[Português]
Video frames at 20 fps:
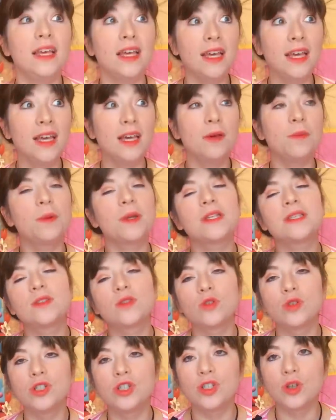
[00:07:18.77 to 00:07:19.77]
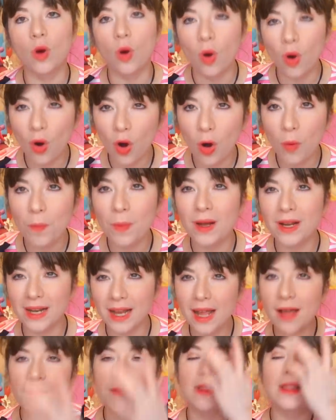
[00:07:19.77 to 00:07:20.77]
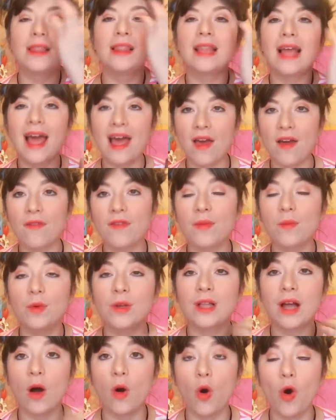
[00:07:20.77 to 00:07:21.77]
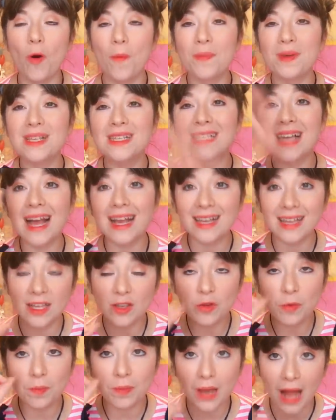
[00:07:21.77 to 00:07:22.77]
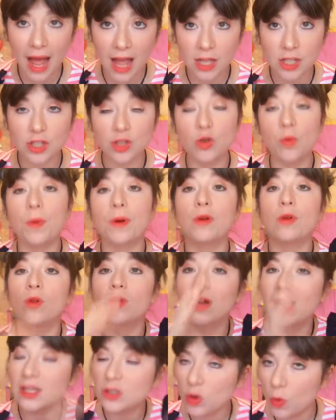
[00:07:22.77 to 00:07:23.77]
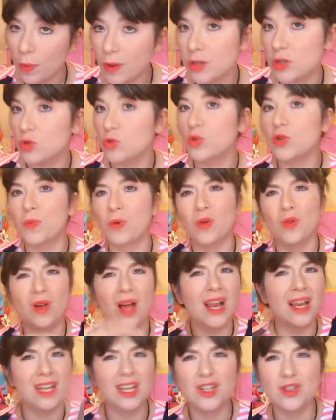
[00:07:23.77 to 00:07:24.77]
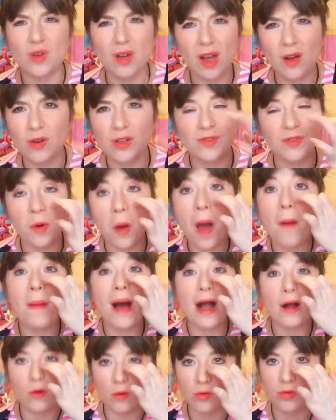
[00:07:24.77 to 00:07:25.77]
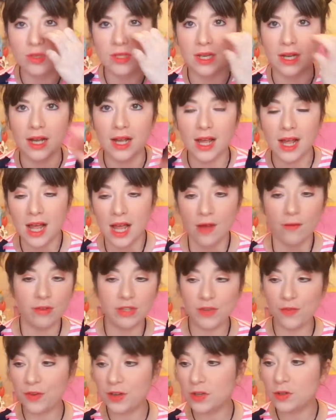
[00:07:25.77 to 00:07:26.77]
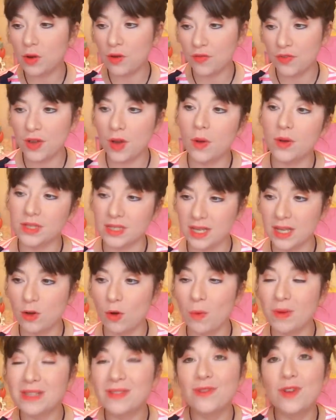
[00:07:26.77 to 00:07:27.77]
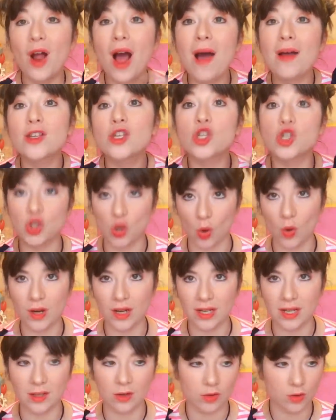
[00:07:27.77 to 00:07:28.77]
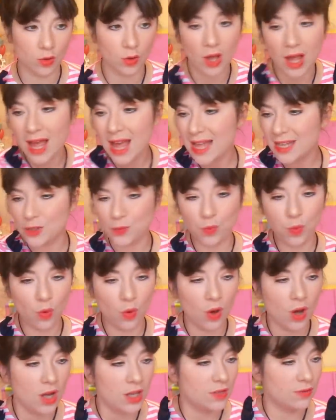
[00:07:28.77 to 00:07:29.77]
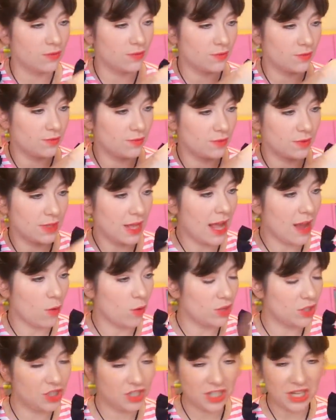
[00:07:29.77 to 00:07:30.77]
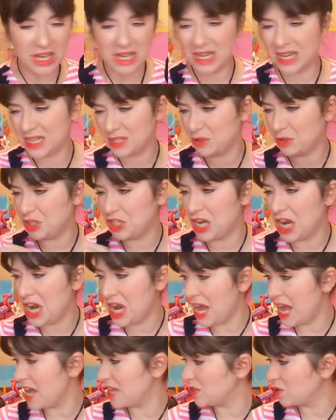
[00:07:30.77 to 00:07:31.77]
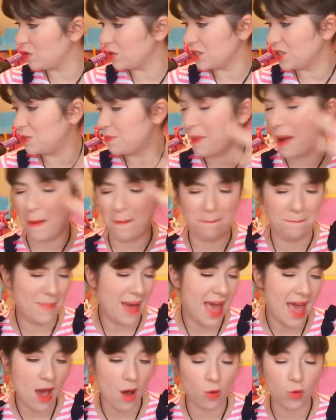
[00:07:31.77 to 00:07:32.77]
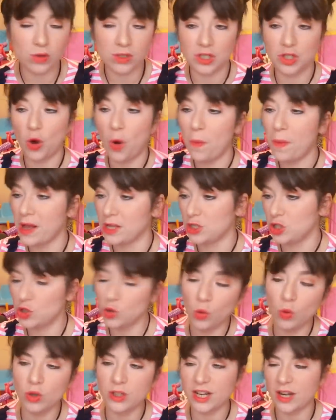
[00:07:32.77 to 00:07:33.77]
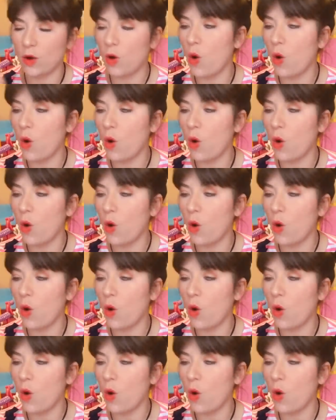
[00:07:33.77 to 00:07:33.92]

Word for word: E precisou de roupa, né? Leve, muita roupa e saquinho plástico para colocar as roupas sujas, pra colocar lixo, qualquer coisa, porque é uma bagunça. Você fica no avião assim, começa a virar uma zona aquilo, tipo, né, coisa de criança, coisa de leite, coisa de papel, coisa de roupa suja,